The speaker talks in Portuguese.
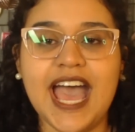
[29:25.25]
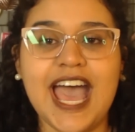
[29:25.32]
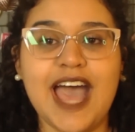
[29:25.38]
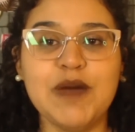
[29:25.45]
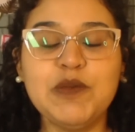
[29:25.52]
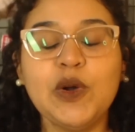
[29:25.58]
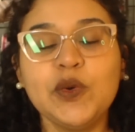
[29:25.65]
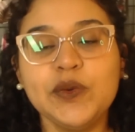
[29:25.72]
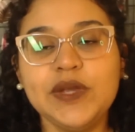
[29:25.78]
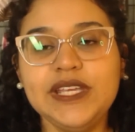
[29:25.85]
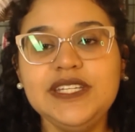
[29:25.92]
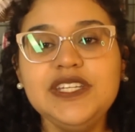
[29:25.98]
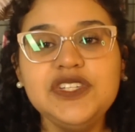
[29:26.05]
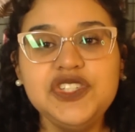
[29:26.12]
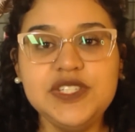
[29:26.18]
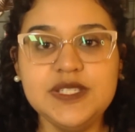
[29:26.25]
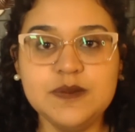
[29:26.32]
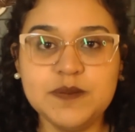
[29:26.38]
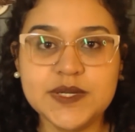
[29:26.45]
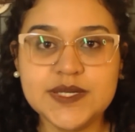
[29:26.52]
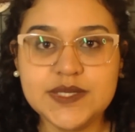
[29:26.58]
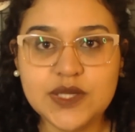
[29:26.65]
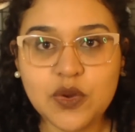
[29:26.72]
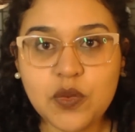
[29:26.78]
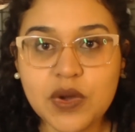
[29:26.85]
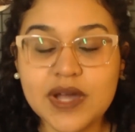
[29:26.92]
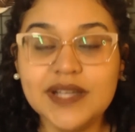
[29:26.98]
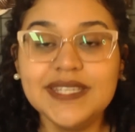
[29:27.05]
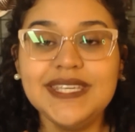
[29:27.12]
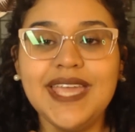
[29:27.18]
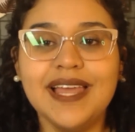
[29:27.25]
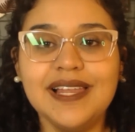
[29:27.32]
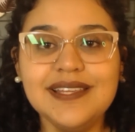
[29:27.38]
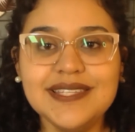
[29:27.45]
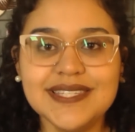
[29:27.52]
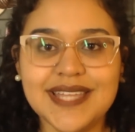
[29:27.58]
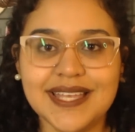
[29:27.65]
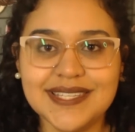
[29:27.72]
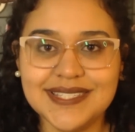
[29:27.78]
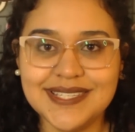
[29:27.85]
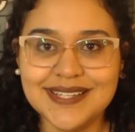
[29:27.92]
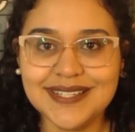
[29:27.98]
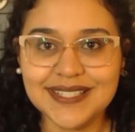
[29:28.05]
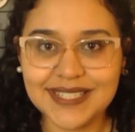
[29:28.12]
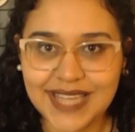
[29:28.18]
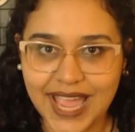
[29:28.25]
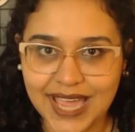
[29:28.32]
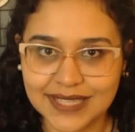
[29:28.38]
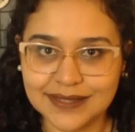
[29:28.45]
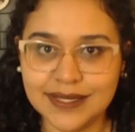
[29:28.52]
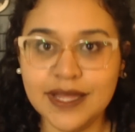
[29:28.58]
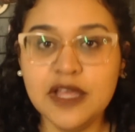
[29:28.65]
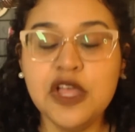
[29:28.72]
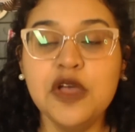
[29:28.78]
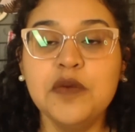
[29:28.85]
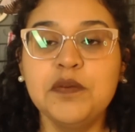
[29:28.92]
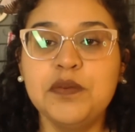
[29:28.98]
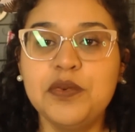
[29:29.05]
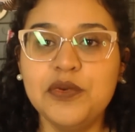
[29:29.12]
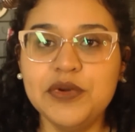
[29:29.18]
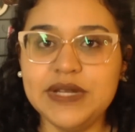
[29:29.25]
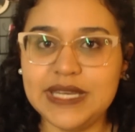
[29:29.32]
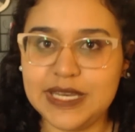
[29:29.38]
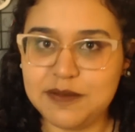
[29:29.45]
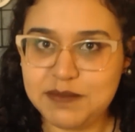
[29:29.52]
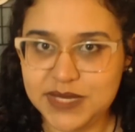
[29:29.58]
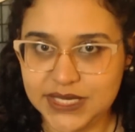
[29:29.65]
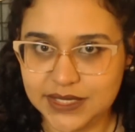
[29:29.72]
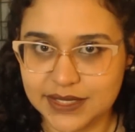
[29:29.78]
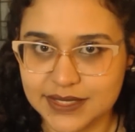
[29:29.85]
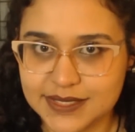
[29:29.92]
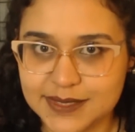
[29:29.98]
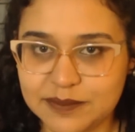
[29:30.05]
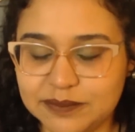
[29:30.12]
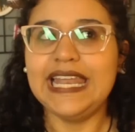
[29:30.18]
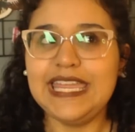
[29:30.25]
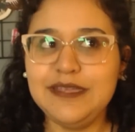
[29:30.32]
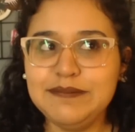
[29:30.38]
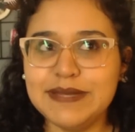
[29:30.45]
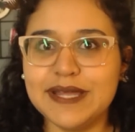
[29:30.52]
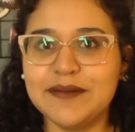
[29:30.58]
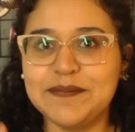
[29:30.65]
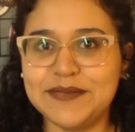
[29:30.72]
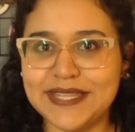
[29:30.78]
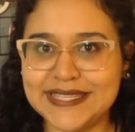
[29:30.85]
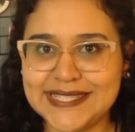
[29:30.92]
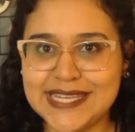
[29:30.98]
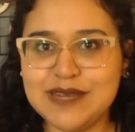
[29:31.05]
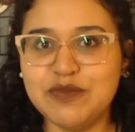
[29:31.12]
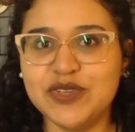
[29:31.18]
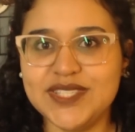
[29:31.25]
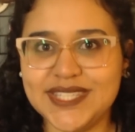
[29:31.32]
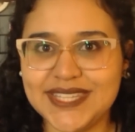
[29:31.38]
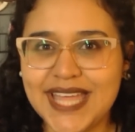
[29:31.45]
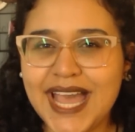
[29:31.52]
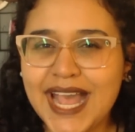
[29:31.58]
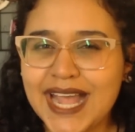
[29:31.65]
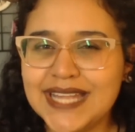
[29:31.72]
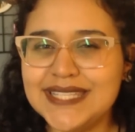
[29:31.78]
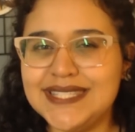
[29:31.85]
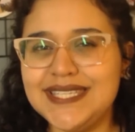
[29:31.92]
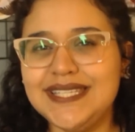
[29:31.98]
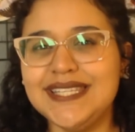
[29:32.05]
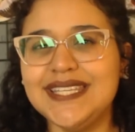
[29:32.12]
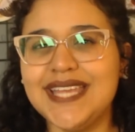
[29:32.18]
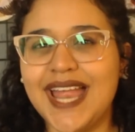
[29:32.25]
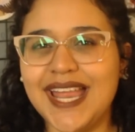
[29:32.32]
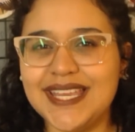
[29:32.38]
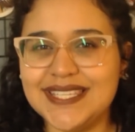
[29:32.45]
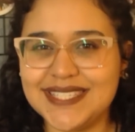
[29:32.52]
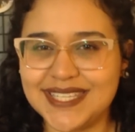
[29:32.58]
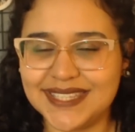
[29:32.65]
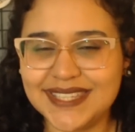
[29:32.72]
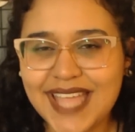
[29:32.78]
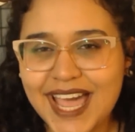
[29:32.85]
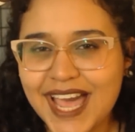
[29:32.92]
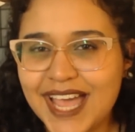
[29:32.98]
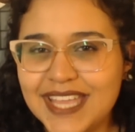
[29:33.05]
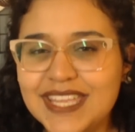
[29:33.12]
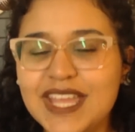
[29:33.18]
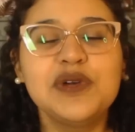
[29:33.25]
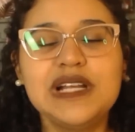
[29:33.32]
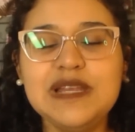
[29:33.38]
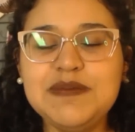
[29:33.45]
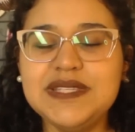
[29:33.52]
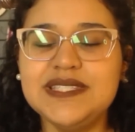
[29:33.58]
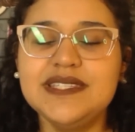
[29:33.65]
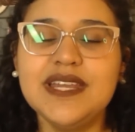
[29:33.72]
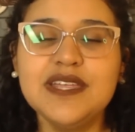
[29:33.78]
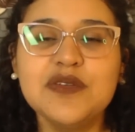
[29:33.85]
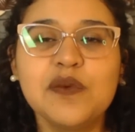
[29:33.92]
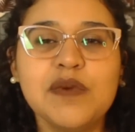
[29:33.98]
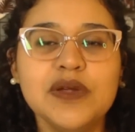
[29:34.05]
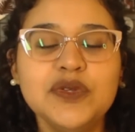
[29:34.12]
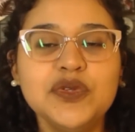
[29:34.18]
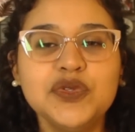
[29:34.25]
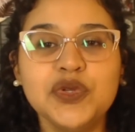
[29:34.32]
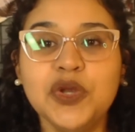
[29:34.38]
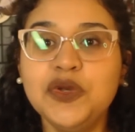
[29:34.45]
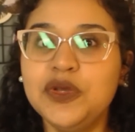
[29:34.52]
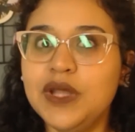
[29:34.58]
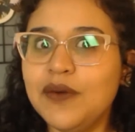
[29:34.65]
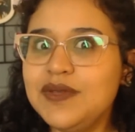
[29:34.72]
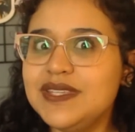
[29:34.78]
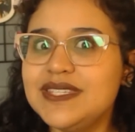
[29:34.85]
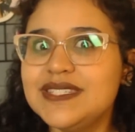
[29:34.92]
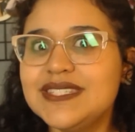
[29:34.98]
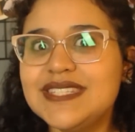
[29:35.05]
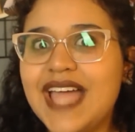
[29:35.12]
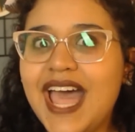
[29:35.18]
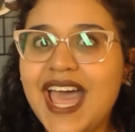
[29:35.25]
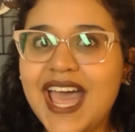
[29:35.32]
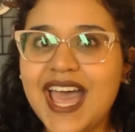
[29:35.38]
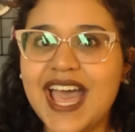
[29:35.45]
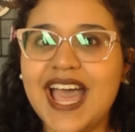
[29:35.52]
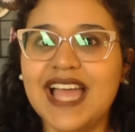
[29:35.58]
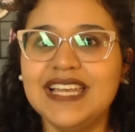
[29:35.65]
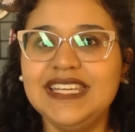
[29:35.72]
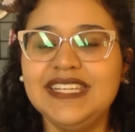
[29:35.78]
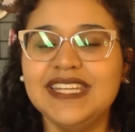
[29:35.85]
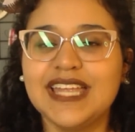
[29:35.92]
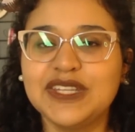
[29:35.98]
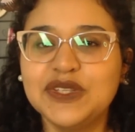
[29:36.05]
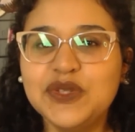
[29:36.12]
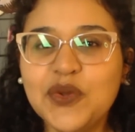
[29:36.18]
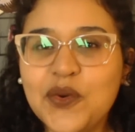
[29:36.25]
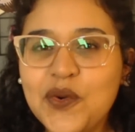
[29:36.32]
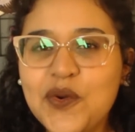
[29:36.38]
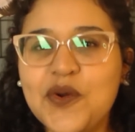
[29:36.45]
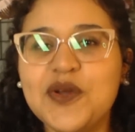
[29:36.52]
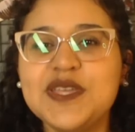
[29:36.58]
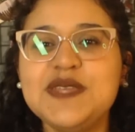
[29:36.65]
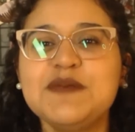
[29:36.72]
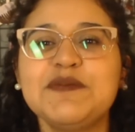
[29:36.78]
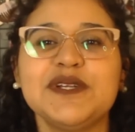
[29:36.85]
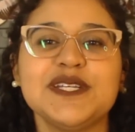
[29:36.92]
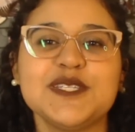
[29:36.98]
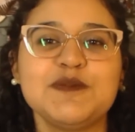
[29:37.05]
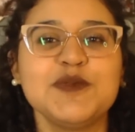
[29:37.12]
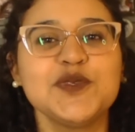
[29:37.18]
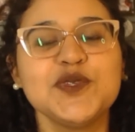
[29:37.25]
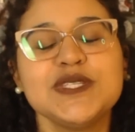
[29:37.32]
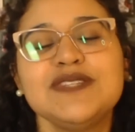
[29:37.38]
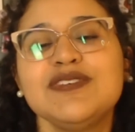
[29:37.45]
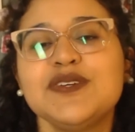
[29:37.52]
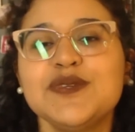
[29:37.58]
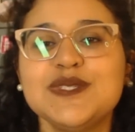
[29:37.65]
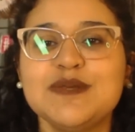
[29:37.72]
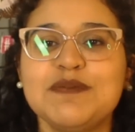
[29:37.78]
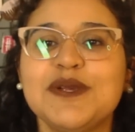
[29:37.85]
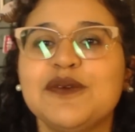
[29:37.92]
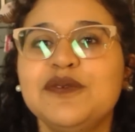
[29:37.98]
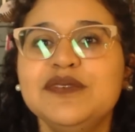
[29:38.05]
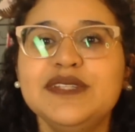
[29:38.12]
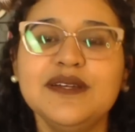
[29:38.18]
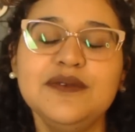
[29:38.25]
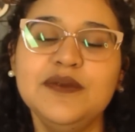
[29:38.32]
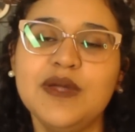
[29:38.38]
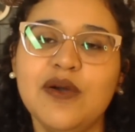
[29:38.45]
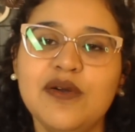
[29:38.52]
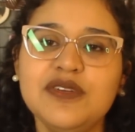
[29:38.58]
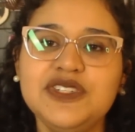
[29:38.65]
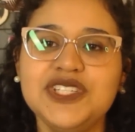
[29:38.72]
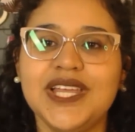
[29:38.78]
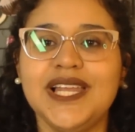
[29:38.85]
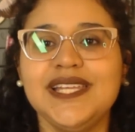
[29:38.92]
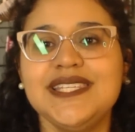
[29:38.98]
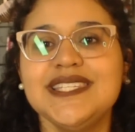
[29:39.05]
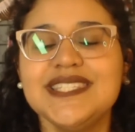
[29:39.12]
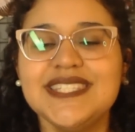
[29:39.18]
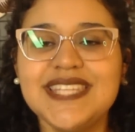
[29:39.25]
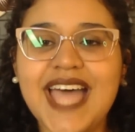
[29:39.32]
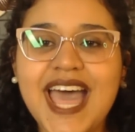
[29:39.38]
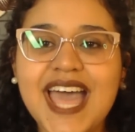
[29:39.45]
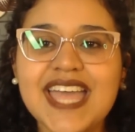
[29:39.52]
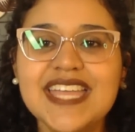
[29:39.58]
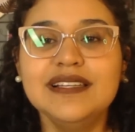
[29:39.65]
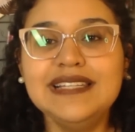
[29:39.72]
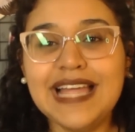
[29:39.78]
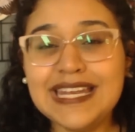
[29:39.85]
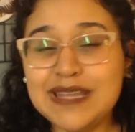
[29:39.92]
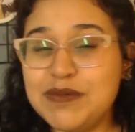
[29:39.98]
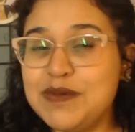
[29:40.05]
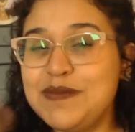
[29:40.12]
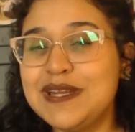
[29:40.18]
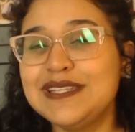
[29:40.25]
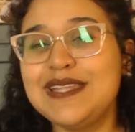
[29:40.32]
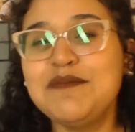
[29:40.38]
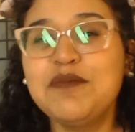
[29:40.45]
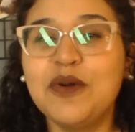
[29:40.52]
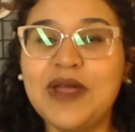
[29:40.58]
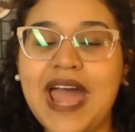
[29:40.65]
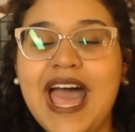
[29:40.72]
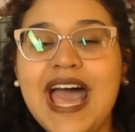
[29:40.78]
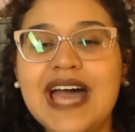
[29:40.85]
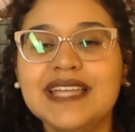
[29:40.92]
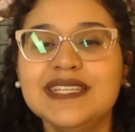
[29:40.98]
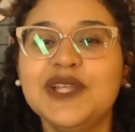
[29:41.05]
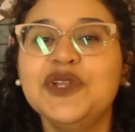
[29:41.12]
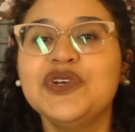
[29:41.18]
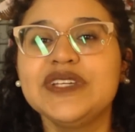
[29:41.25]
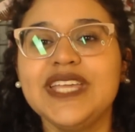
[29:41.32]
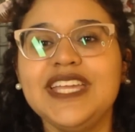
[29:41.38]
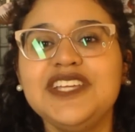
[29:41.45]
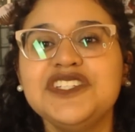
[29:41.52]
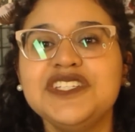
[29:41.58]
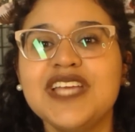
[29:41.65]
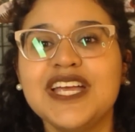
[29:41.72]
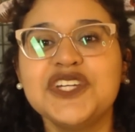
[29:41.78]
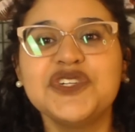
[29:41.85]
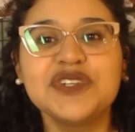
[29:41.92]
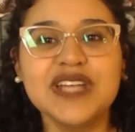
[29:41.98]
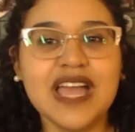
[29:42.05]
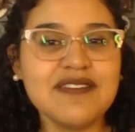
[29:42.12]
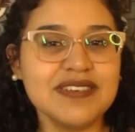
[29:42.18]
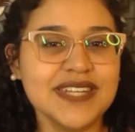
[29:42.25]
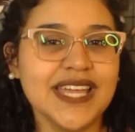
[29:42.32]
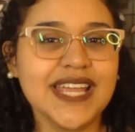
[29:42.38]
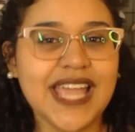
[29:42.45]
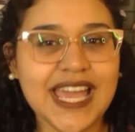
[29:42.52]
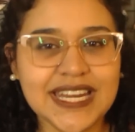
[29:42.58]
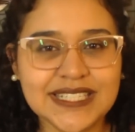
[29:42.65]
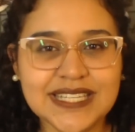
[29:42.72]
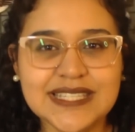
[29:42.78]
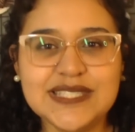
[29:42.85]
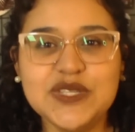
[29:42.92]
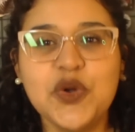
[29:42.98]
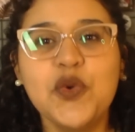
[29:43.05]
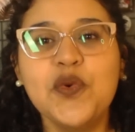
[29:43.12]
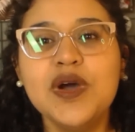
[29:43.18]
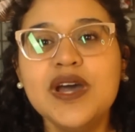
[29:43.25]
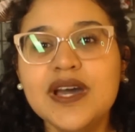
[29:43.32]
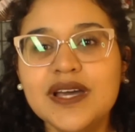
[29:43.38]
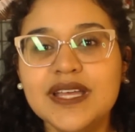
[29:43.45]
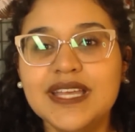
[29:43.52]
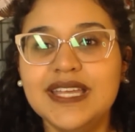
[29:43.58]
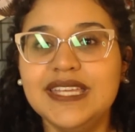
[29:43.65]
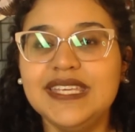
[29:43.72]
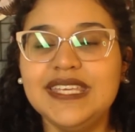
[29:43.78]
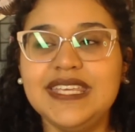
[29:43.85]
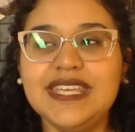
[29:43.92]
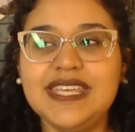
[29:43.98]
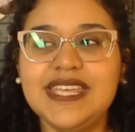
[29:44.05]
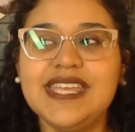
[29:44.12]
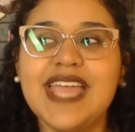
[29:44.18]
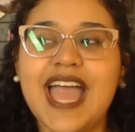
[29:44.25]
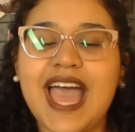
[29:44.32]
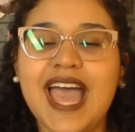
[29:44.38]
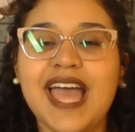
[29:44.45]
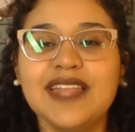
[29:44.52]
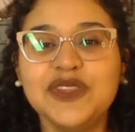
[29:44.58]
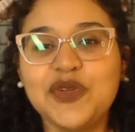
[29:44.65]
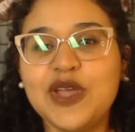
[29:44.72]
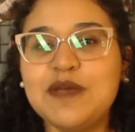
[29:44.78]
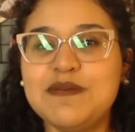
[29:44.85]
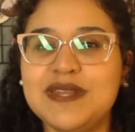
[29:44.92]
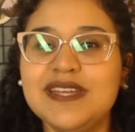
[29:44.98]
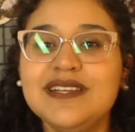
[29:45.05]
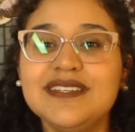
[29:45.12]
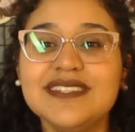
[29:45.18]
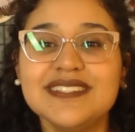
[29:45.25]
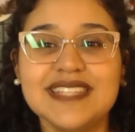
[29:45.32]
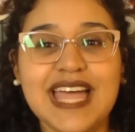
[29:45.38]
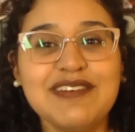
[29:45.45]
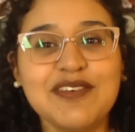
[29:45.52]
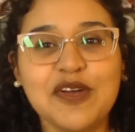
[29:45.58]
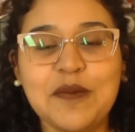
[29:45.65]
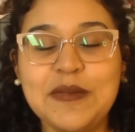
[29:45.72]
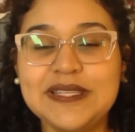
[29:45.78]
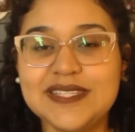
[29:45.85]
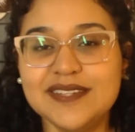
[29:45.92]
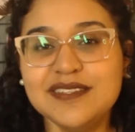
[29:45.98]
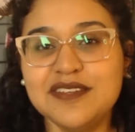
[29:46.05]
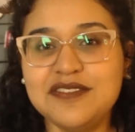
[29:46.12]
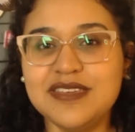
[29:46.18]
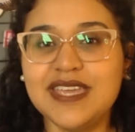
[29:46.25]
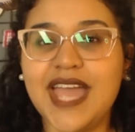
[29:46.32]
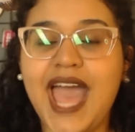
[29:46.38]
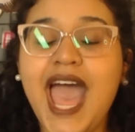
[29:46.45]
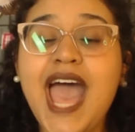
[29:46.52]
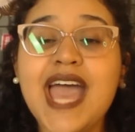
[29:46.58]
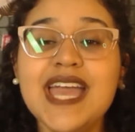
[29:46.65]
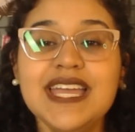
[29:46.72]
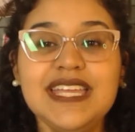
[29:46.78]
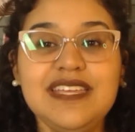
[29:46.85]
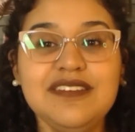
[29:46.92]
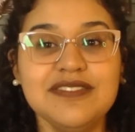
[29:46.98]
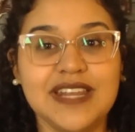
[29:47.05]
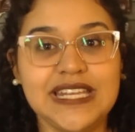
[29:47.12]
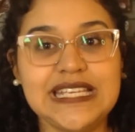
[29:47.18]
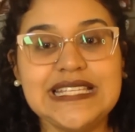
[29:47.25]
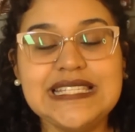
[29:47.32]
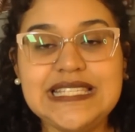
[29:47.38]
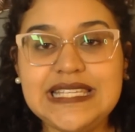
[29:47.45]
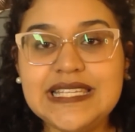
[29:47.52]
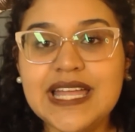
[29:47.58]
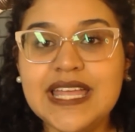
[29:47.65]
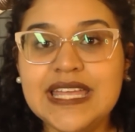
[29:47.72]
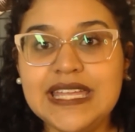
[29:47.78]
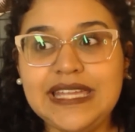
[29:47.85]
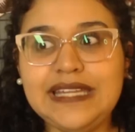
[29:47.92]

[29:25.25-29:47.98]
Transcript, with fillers: A Moraine diz para Siwa que ela está cercada por inimigas. Lembra das animosidades entre a e Sedai? O clima estranho quando o trono não está ali na torre, porque as pessoas ficam se perguntando aonde ela está. Lá na primeira temporada, Logan já jogava na cara da Siouan que a Torre Branca estava começando a ficar enfraquecida.